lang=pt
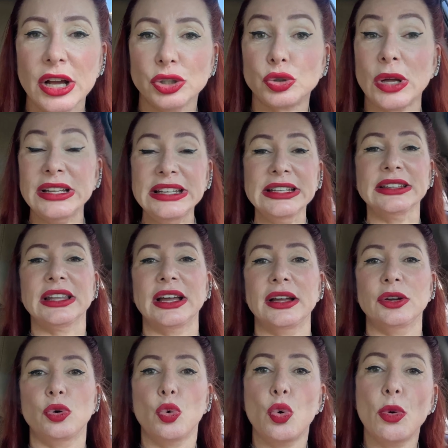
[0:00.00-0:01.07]
Sua
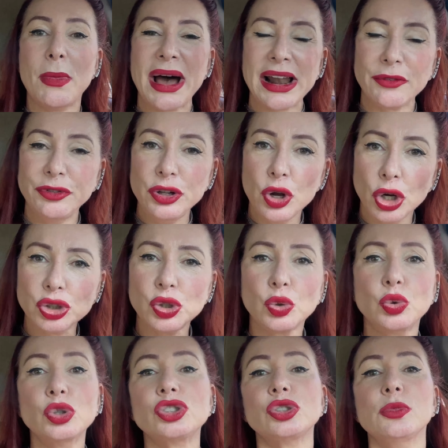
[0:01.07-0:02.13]
linda, o maravilhoso
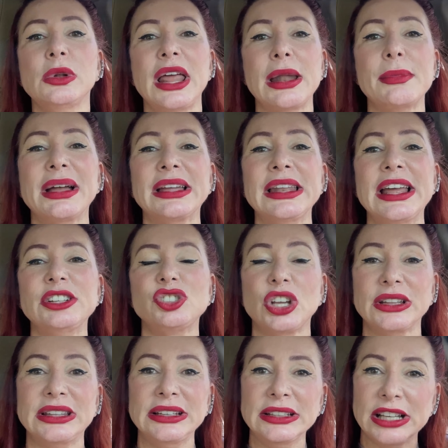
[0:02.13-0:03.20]
curso Mulher
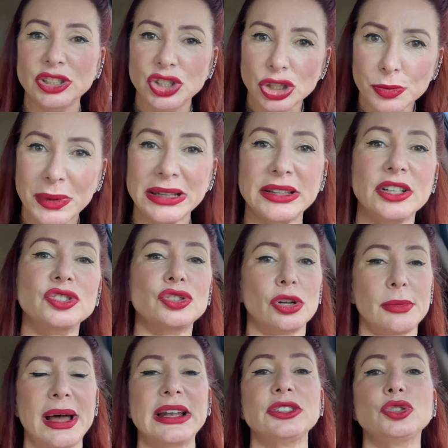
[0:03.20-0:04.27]
Magnética 30 Dias para
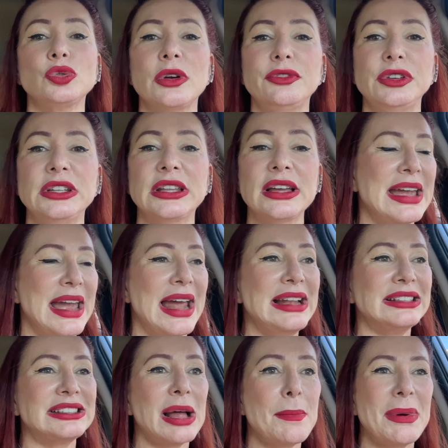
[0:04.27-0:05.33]
Transformar a Sua Vida, ele
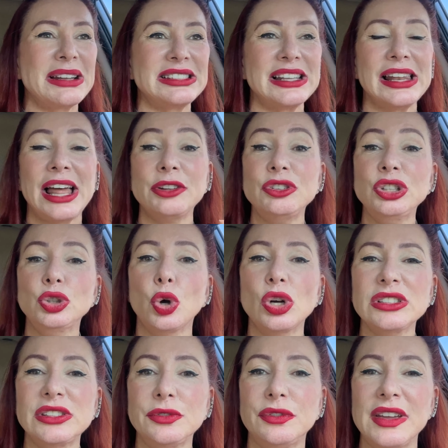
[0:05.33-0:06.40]
está parcelado em
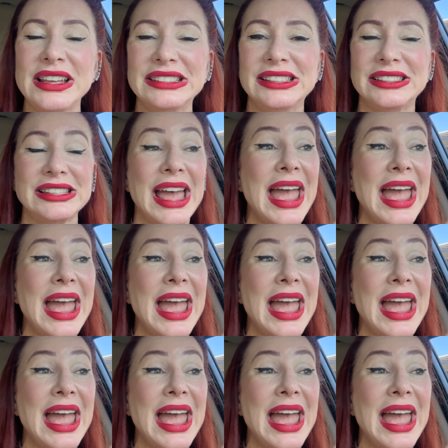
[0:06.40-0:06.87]
12 vezes.